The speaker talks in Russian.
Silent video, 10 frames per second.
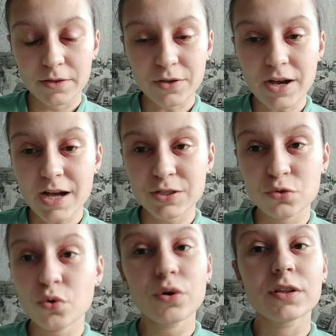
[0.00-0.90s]
А, а
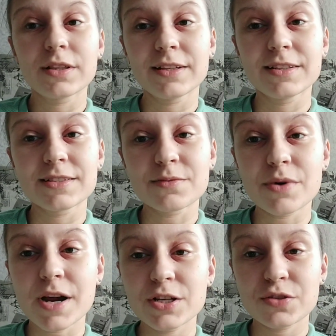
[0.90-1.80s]
стоит ли
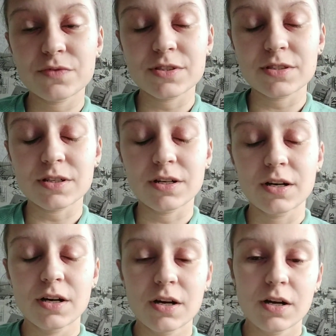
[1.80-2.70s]
заморачиваться
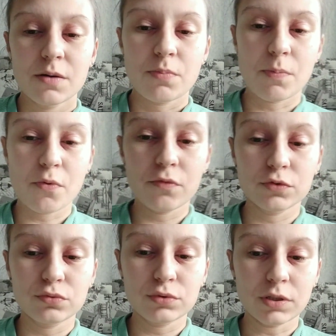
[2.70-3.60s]
по
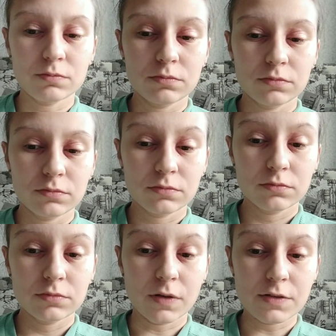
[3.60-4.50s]
поводу там
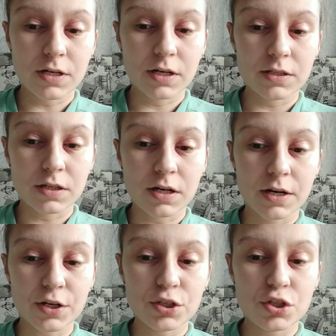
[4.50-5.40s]
всех этих
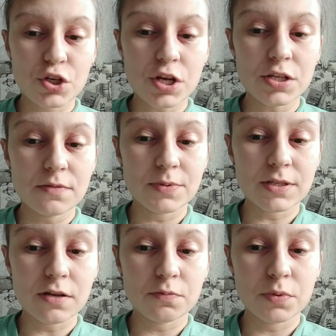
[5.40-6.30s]
ограничений,
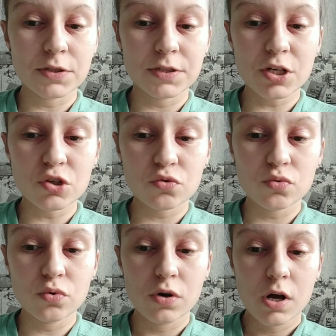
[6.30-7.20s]
писать
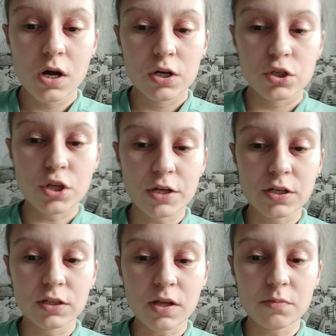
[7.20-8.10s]
поддержку, ждать,
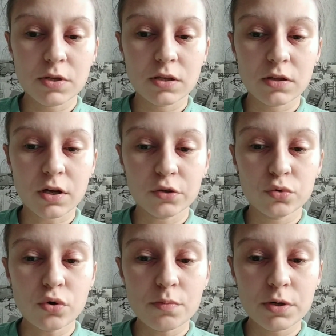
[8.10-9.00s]
когда мне это
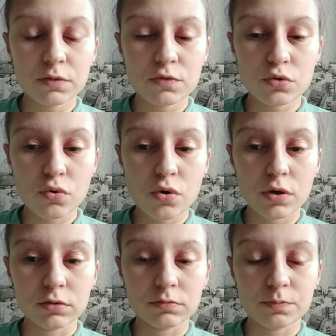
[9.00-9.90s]
одобрят,
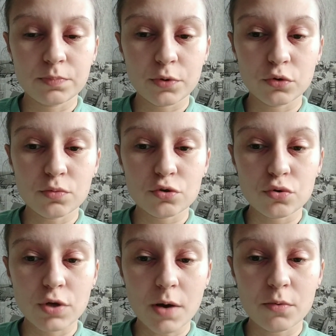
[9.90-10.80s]
все, при том,
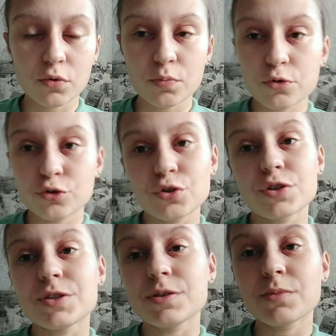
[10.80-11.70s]
что я могу просто
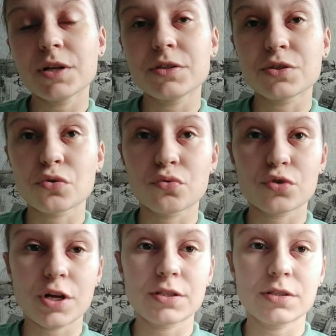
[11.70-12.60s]
не снимать, не
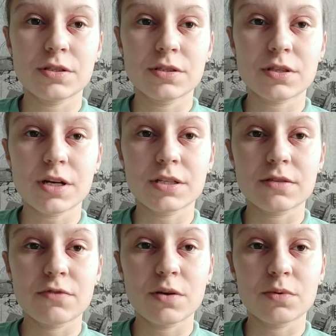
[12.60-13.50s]
загружать и не
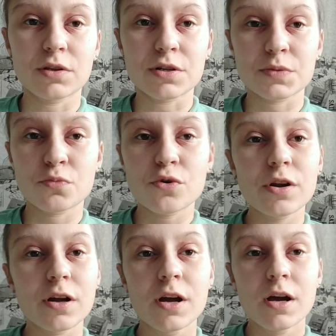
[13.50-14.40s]
тратить время на
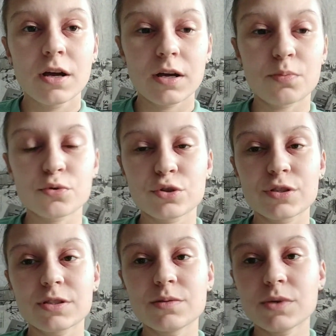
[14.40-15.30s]
разборы, а
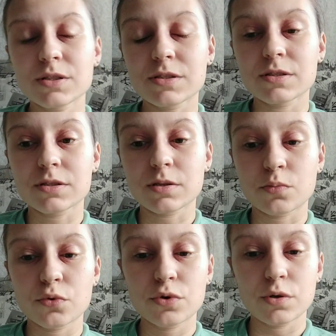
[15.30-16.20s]
просто заниматься
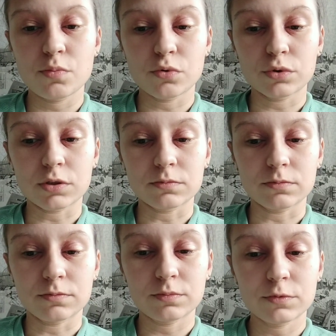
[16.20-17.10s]
собой и ребенком.
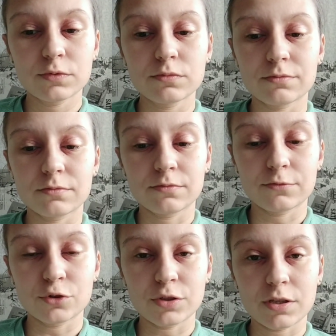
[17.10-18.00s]
Ну,
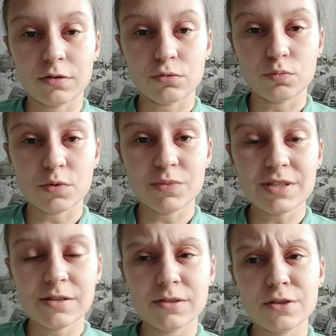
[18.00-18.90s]
вот такие вот у меня мысли.